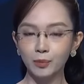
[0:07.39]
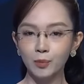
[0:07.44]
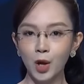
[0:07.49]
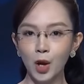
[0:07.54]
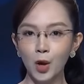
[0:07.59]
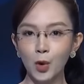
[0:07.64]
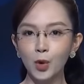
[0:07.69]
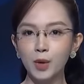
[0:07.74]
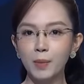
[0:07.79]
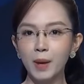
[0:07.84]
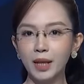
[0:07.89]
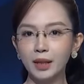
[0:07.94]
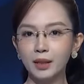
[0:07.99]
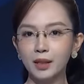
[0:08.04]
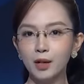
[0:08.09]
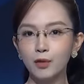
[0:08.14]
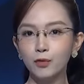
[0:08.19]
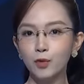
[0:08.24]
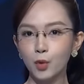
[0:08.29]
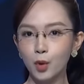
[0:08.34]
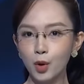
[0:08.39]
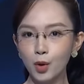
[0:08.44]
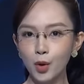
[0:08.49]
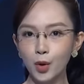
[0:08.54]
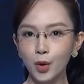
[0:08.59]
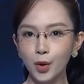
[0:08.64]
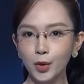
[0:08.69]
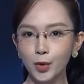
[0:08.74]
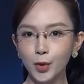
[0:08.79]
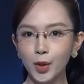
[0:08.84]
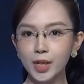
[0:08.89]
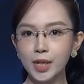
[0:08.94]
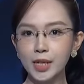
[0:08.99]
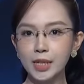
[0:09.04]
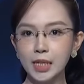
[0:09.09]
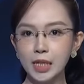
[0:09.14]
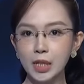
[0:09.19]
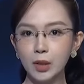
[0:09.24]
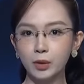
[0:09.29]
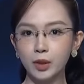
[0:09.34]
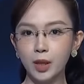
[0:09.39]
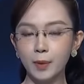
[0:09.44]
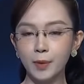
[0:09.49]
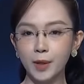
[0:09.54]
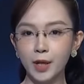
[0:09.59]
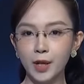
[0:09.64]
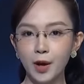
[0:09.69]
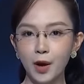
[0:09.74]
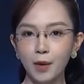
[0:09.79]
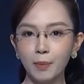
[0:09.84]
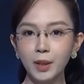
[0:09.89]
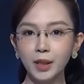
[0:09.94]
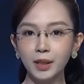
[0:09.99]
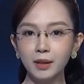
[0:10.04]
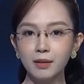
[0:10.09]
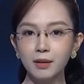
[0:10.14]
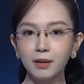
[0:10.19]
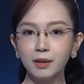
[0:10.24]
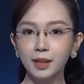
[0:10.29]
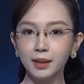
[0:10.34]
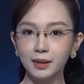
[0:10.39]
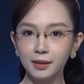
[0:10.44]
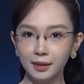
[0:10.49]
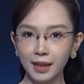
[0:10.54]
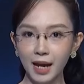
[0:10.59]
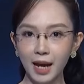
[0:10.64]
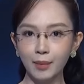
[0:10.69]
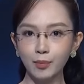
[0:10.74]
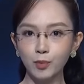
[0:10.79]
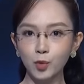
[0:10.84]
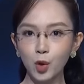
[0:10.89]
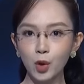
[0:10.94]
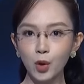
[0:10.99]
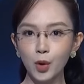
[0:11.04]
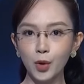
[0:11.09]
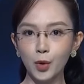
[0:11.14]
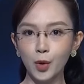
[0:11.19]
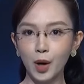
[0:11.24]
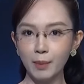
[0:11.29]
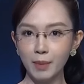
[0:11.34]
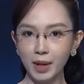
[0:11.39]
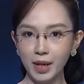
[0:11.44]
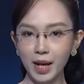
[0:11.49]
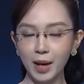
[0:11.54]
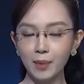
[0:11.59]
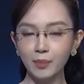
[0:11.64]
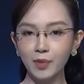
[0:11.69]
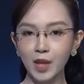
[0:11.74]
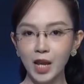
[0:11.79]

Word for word: Ủy ban Thường vụ Quốc hội quyết định triệu tập kỳ họp bất thường lần thứ 8 Quốc hội khóa 15